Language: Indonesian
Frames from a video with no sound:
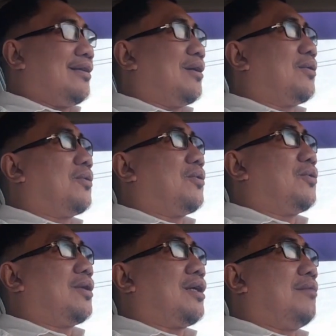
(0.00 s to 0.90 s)
yang
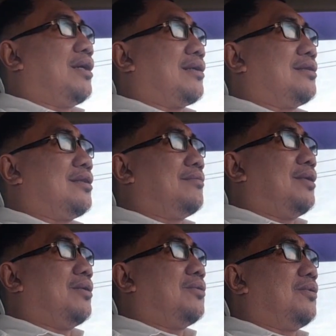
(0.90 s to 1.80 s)
konon kabarnya
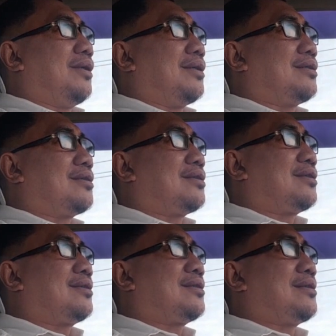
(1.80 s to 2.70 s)
bahwa
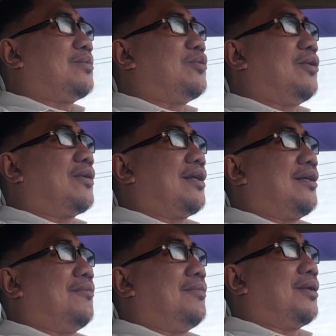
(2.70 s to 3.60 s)
semua
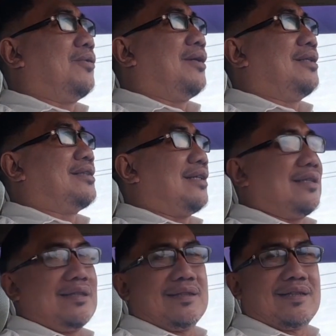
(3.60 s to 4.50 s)
orang yang berdoa di
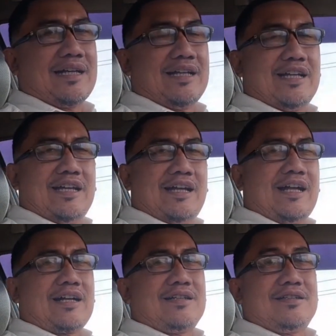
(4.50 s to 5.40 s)
sana
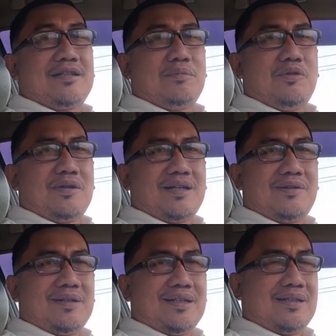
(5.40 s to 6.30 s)
akan dikabulkan
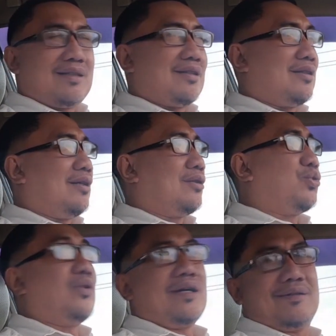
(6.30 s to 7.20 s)
oleh
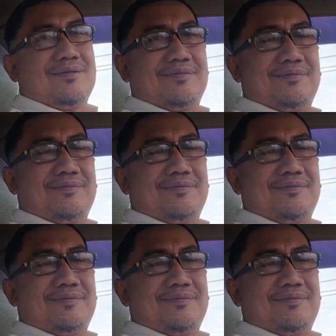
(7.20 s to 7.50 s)
Tuhan.